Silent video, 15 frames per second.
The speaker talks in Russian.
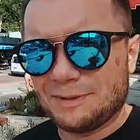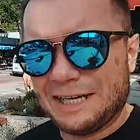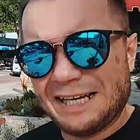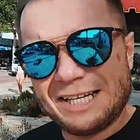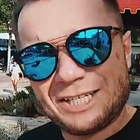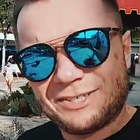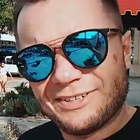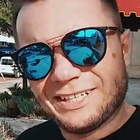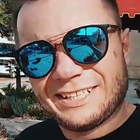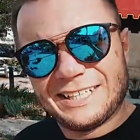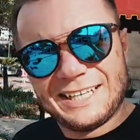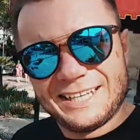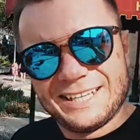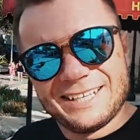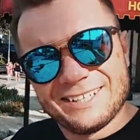количество
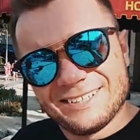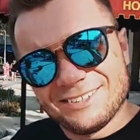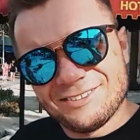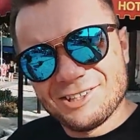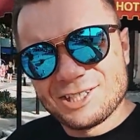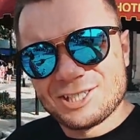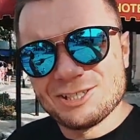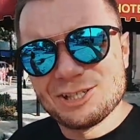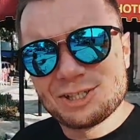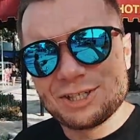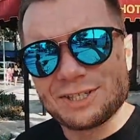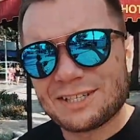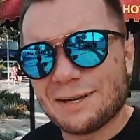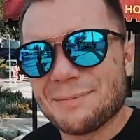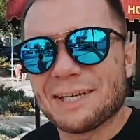отелей
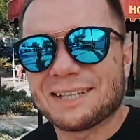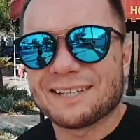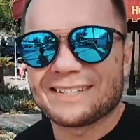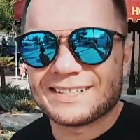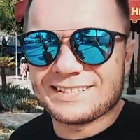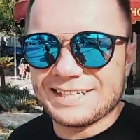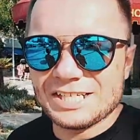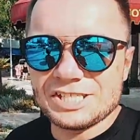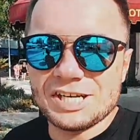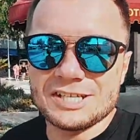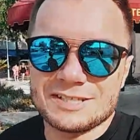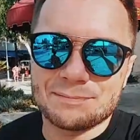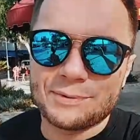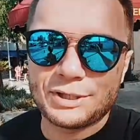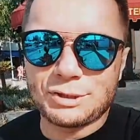очень-очень заметно
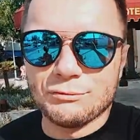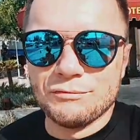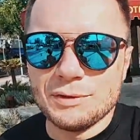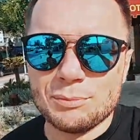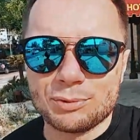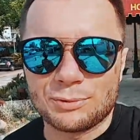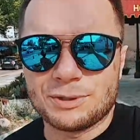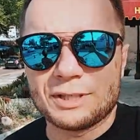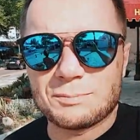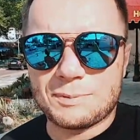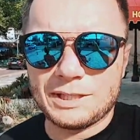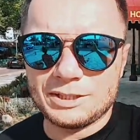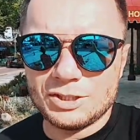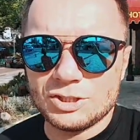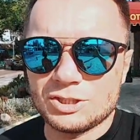сокращается, поэтому выбора у нас
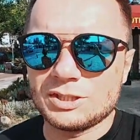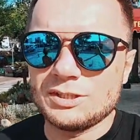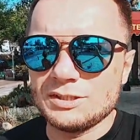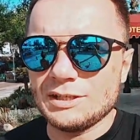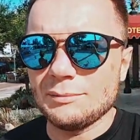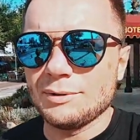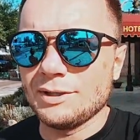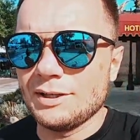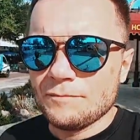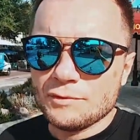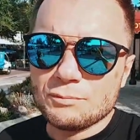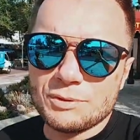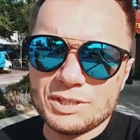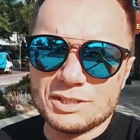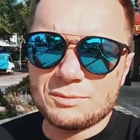практически не было.
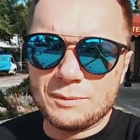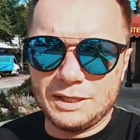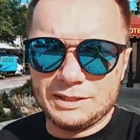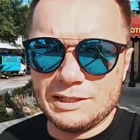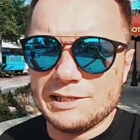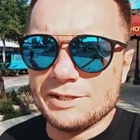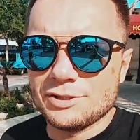В принципе, отель